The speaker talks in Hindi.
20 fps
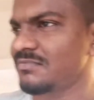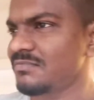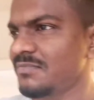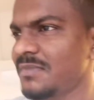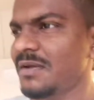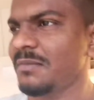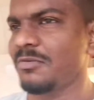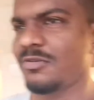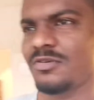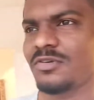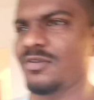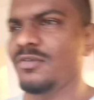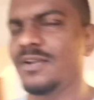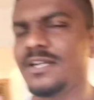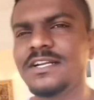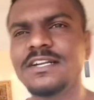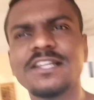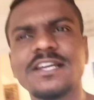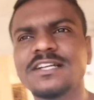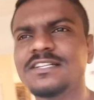मैं बोल रहा हूँ
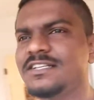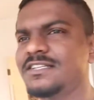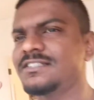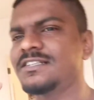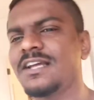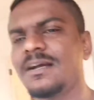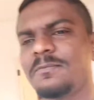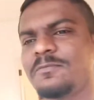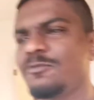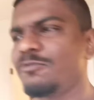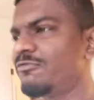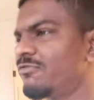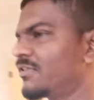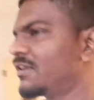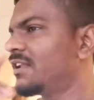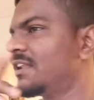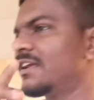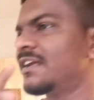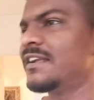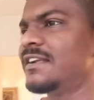इंडिया जैसे आपको
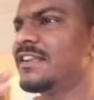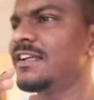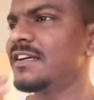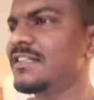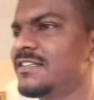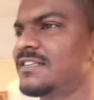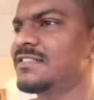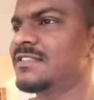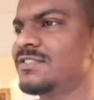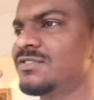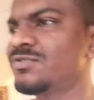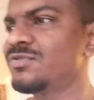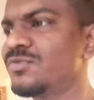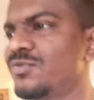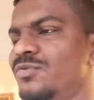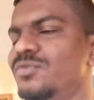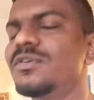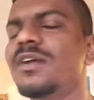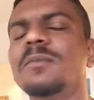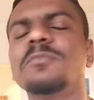फीलिंग इंडिया जैसे
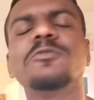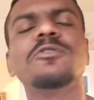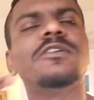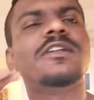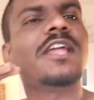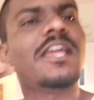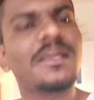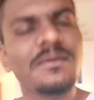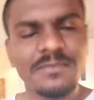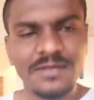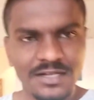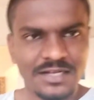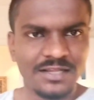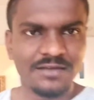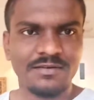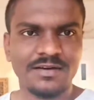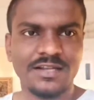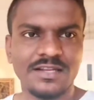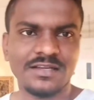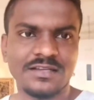सुकून आपको नहीं मिलने
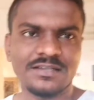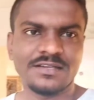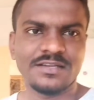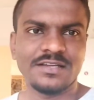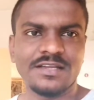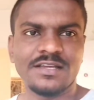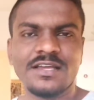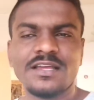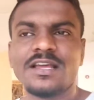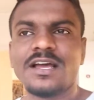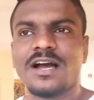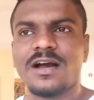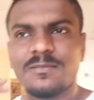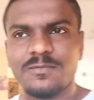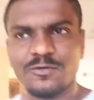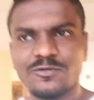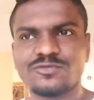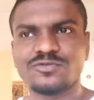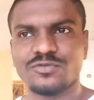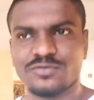वाला आप
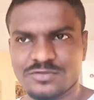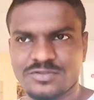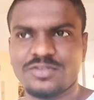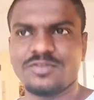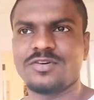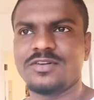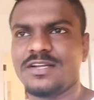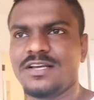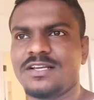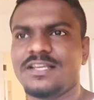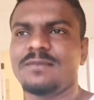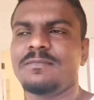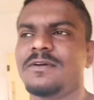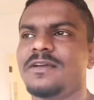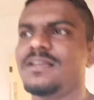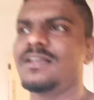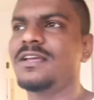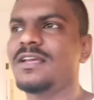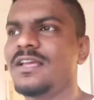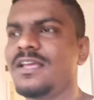लोग सोचते हो ना कि
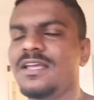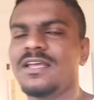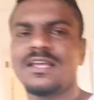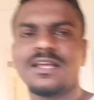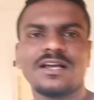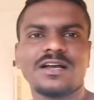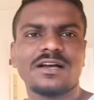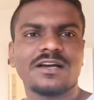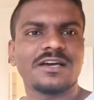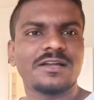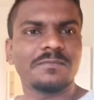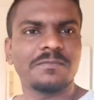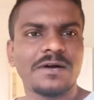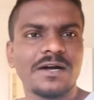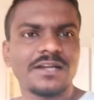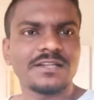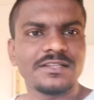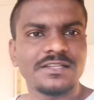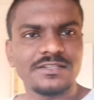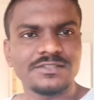भाई अगर
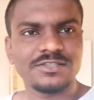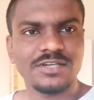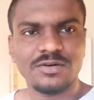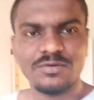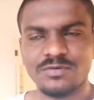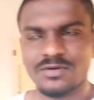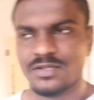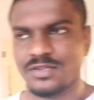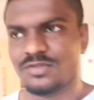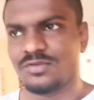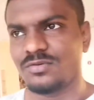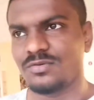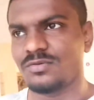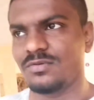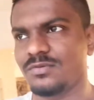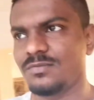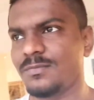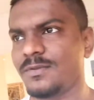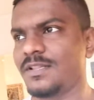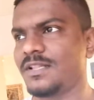बाहर देश जाऊंगा
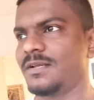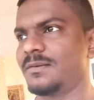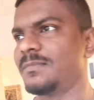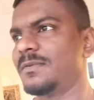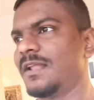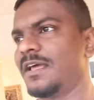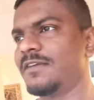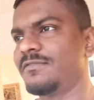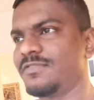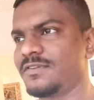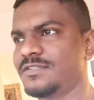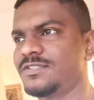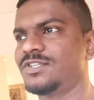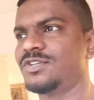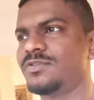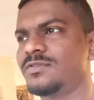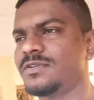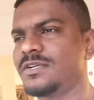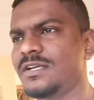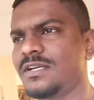तो मतलब लाइफ
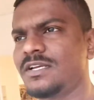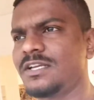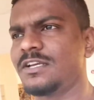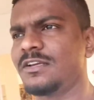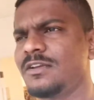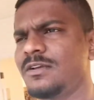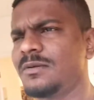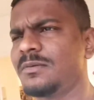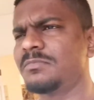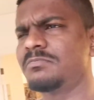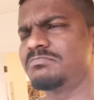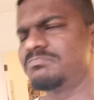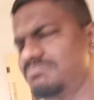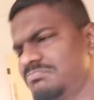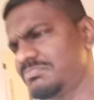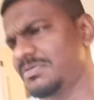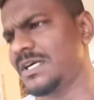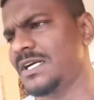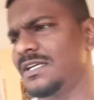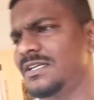अच्छी हो जाएगी
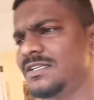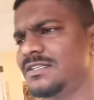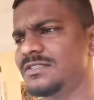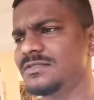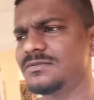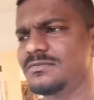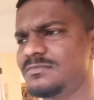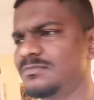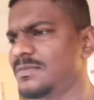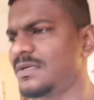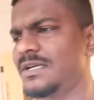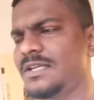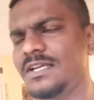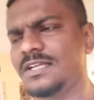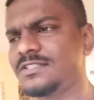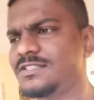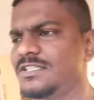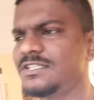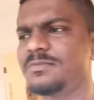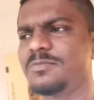भाई मैं
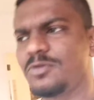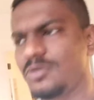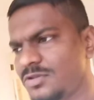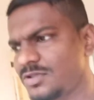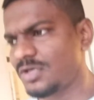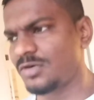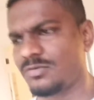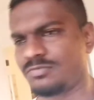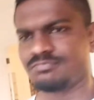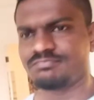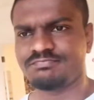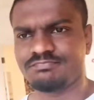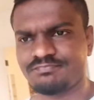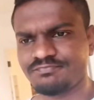एक चीज़ बोलता हूँ